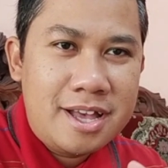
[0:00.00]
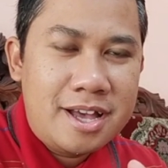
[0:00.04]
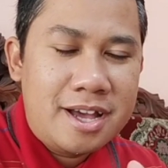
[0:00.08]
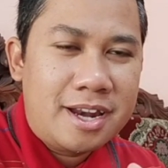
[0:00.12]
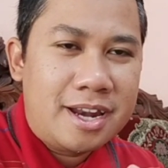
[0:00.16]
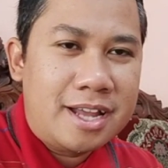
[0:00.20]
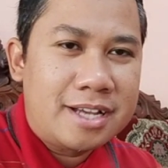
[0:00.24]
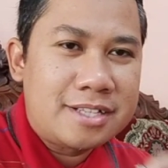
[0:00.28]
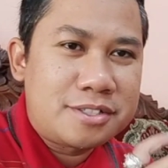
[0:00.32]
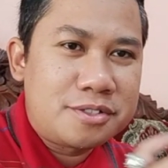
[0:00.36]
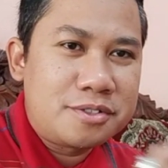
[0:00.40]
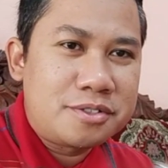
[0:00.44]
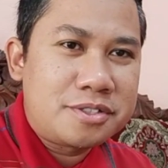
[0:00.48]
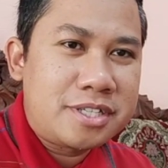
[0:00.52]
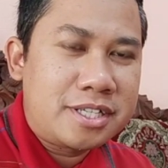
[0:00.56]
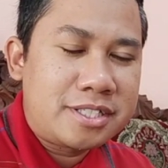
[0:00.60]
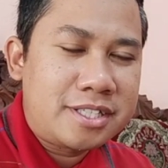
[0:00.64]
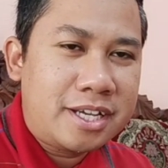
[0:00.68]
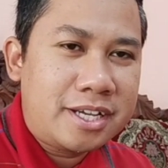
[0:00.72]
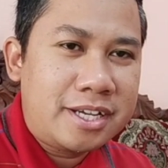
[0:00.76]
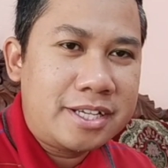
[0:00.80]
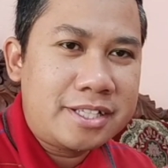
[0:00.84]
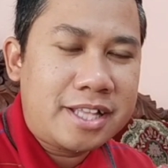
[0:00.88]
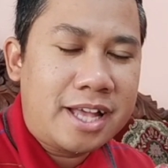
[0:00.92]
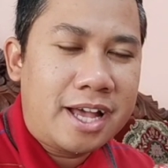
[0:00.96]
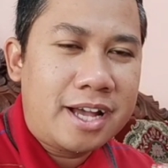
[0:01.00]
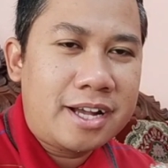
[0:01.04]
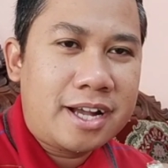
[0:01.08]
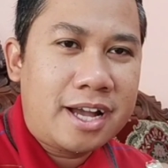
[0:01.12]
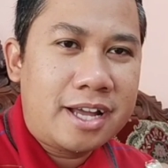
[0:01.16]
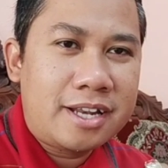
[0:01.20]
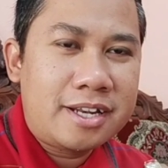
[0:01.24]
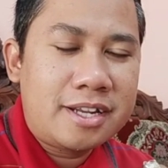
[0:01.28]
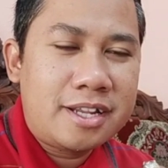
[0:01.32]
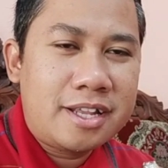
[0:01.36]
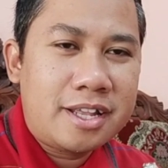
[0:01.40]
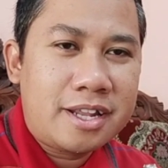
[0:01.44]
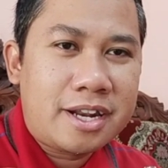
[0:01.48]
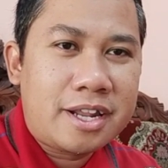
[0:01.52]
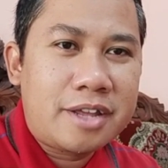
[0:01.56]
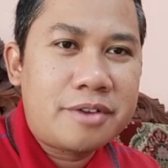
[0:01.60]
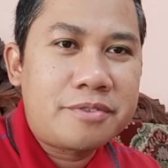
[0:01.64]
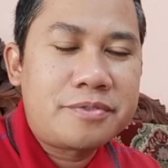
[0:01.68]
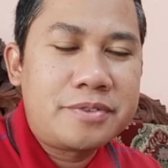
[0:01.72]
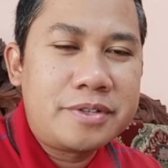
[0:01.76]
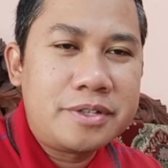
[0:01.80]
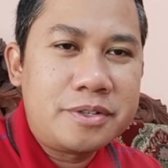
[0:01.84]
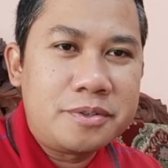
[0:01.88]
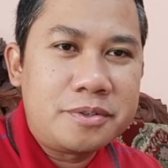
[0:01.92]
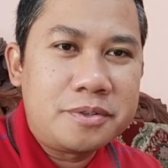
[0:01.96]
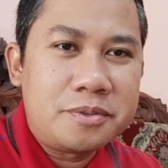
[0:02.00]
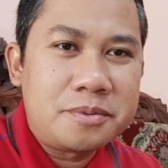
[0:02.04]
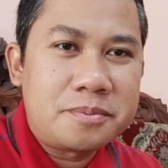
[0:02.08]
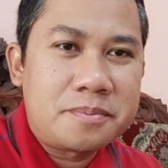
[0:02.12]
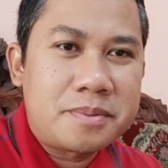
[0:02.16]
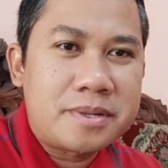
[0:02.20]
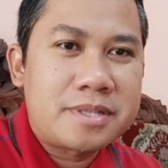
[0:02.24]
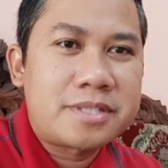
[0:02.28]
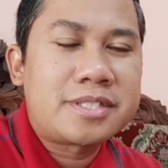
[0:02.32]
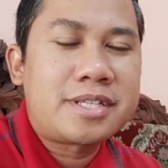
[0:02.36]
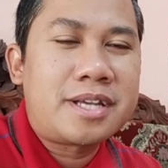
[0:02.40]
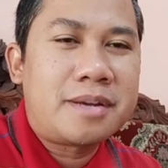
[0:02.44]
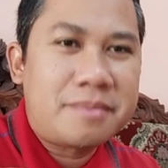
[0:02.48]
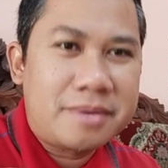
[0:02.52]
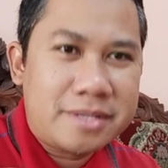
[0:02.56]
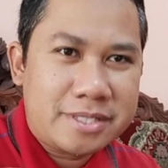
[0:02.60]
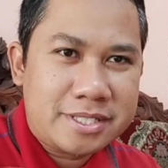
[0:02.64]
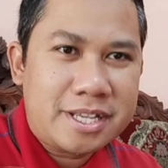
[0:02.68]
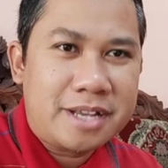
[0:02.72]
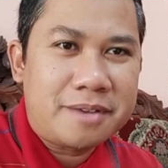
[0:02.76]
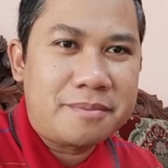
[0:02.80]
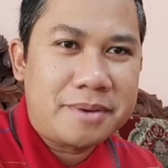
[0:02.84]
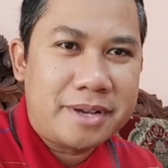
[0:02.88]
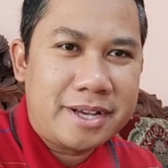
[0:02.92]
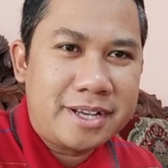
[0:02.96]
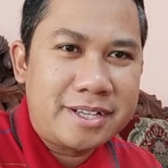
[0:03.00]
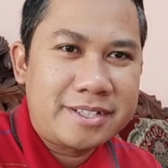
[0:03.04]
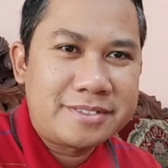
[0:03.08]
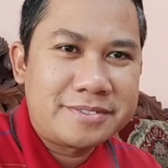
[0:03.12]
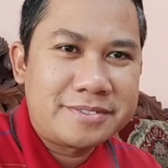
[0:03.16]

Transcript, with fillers: Langsung saja kita akan review bersama-sama.